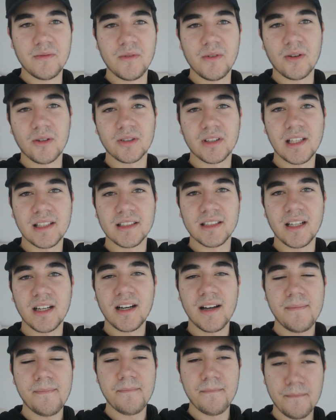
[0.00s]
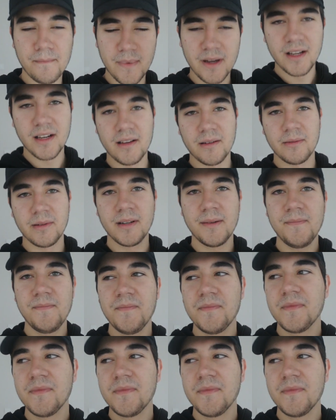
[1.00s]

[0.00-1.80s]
vlogdan daha merhaba.